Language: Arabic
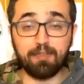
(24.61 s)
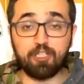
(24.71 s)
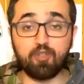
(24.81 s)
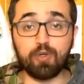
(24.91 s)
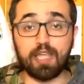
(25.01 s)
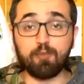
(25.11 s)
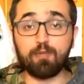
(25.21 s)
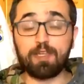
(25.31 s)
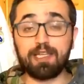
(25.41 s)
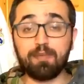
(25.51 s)
بسوريا
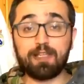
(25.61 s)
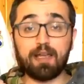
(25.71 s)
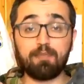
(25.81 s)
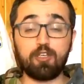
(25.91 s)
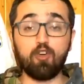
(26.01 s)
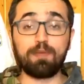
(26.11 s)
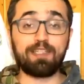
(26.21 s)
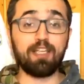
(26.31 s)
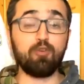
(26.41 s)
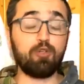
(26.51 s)
ممكن يبدا بيوم
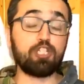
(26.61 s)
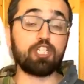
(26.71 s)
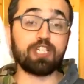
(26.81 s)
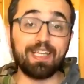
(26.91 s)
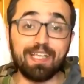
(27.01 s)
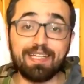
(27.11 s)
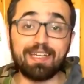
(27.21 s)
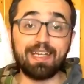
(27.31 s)
22